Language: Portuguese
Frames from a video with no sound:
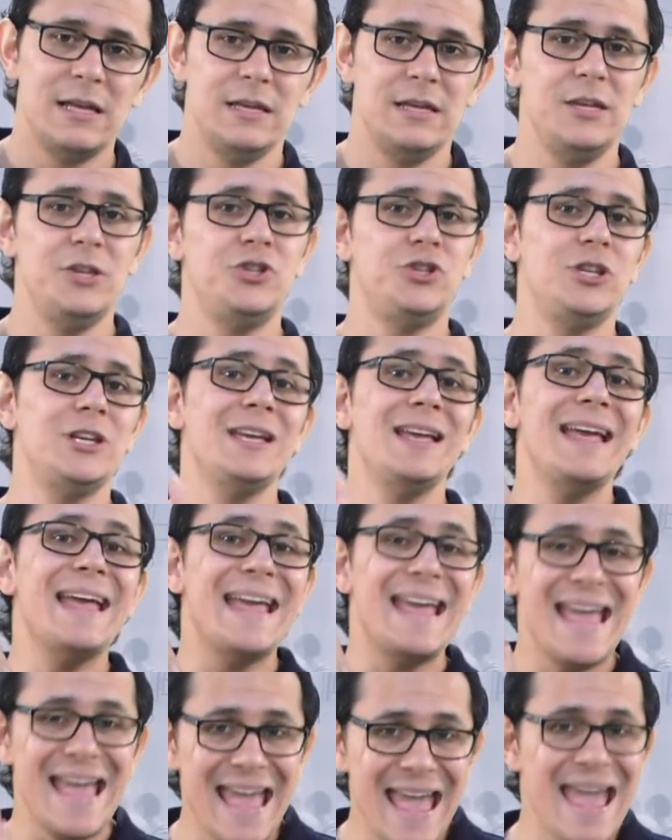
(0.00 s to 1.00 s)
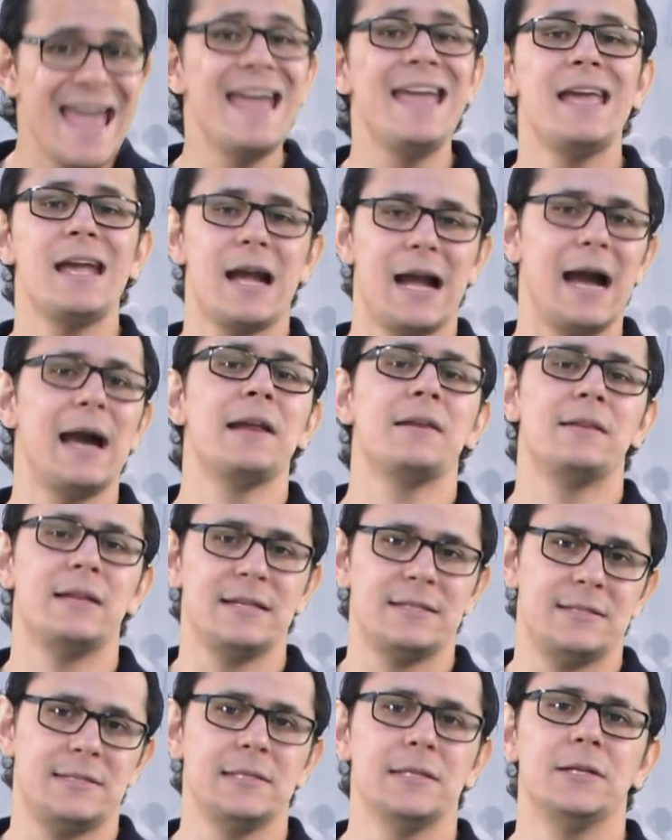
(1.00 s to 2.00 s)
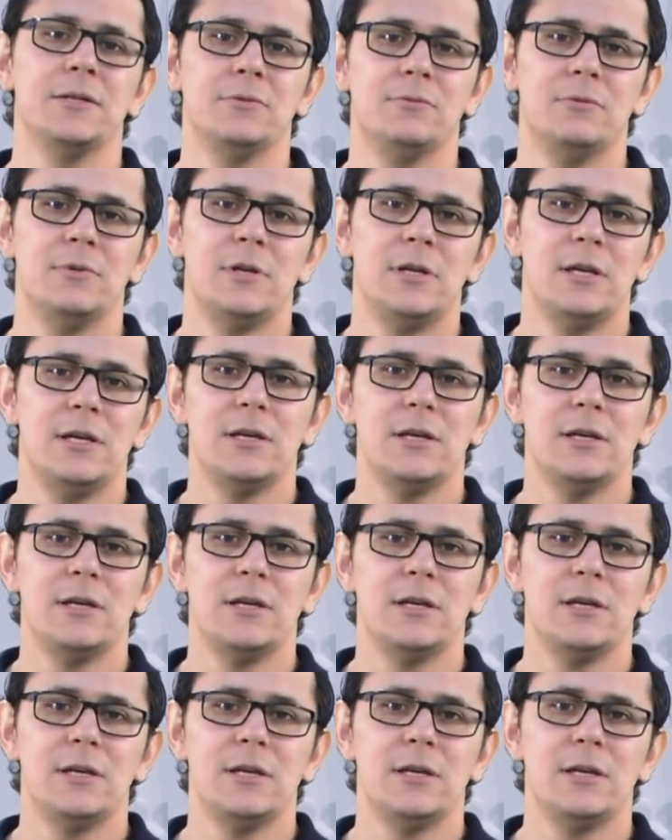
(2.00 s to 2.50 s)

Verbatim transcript: e de reencarnação.